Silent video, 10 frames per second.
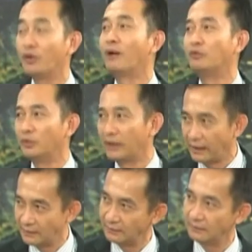วามรู้อะไร
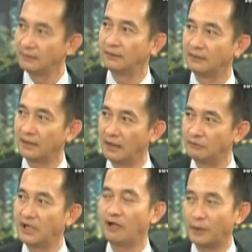นะครับ
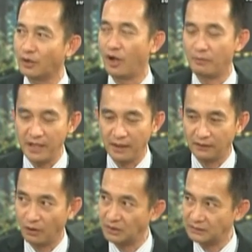ถ้าเราประกอบเองเรา
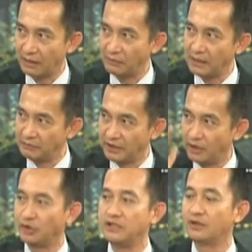ก็สามารถมีเทคโน
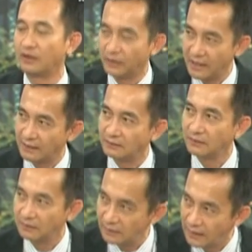โลยีของเราได้
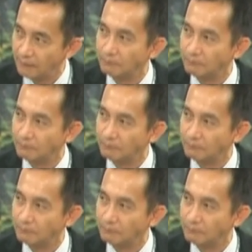นี่นี่